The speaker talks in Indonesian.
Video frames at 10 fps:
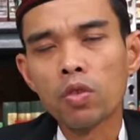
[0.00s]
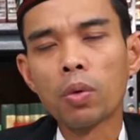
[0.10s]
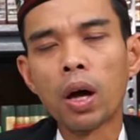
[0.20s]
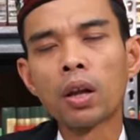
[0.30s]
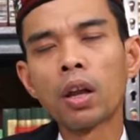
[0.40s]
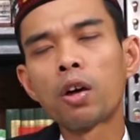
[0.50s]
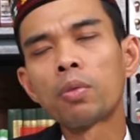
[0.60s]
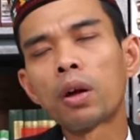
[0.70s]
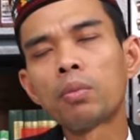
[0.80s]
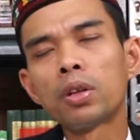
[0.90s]

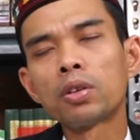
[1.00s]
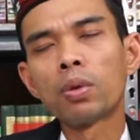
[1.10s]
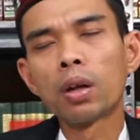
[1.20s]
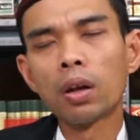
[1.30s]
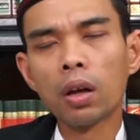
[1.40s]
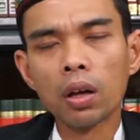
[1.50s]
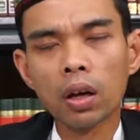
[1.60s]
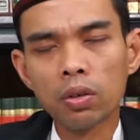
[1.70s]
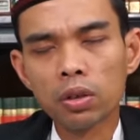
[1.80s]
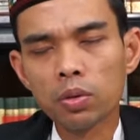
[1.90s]
Subhanallah الله Subhanallah
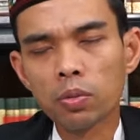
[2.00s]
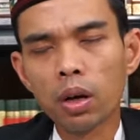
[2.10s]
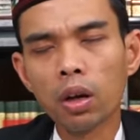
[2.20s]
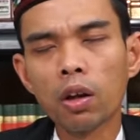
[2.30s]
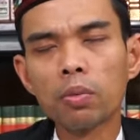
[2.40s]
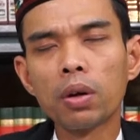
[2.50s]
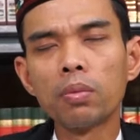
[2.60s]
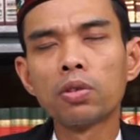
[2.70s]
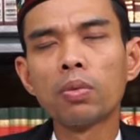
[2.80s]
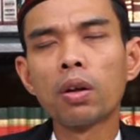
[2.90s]
سبحان Subhanallah العظيم سبحان الله
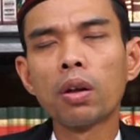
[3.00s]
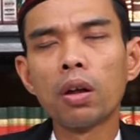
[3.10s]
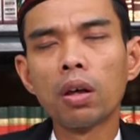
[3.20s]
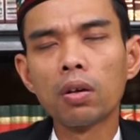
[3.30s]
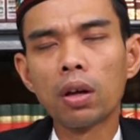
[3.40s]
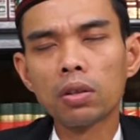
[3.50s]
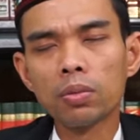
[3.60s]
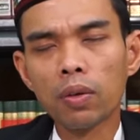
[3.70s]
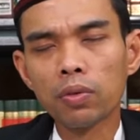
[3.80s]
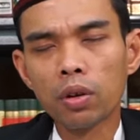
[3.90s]
بحمده سبحان الله
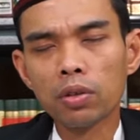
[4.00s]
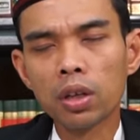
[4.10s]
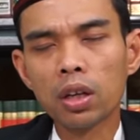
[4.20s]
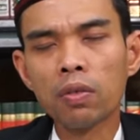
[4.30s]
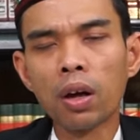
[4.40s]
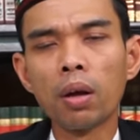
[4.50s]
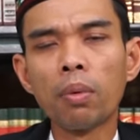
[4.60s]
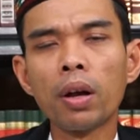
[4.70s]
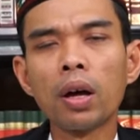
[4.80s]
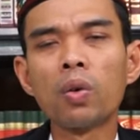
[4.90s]
العظيم أفضل ذكر
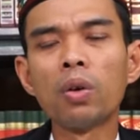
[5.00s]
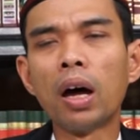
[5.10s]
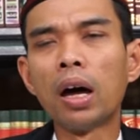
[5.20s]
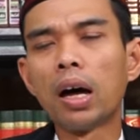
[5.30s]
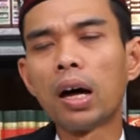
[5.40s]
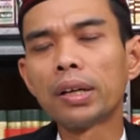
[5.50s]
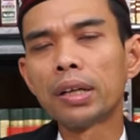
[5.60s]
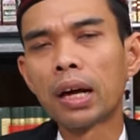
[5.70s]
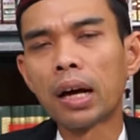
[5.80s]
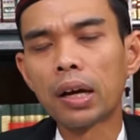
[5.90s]
فاعلم أنه la
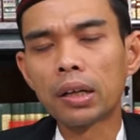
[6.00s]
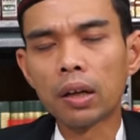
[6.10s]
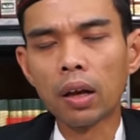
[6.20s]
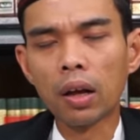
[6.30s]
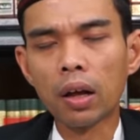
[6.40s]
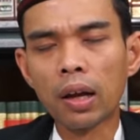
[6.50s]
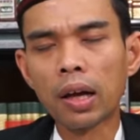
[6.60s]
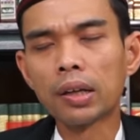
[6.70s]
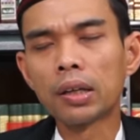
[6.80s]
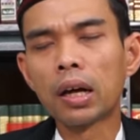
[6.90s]
ilaha illallah
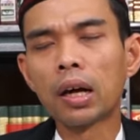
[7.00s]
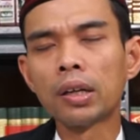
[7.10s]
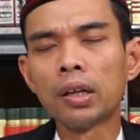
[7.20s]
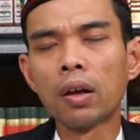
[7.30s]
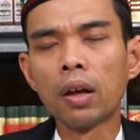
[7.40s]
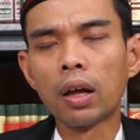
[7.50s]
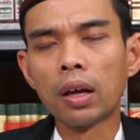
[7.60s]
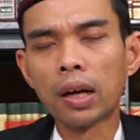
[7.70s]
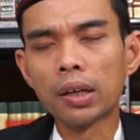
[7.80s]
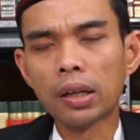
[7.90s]
la ilaha إله إلا الله